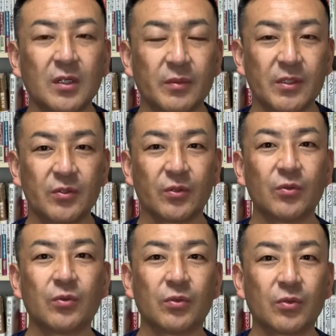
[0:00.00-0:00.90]
非常に
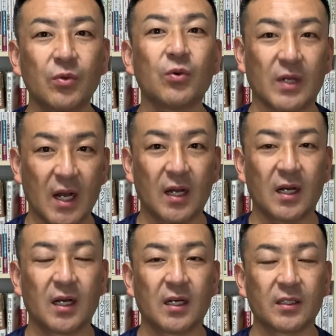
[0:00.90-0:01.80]
こう効果
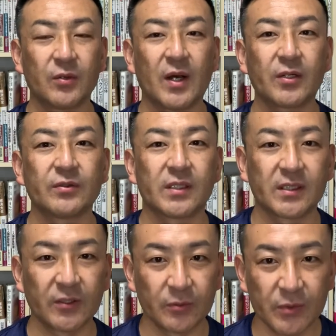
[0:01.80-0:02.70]
あではあるんです
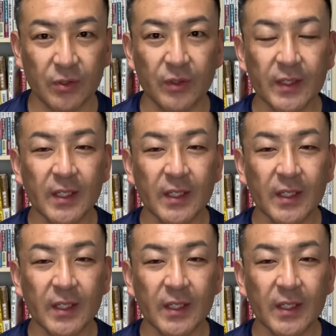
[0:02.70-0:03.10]
けども